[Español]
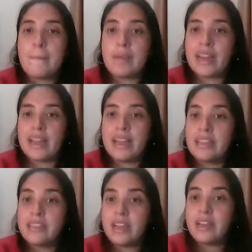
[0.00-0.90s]
para
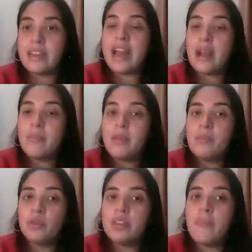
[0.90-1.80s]
ella y al
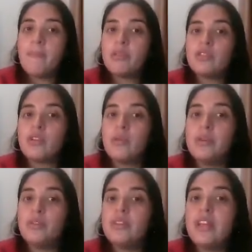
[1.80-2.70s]
mismo tiempo se
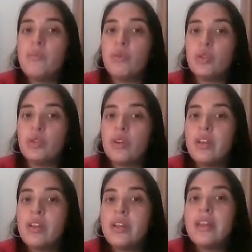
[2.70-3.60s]
convirtió en el motor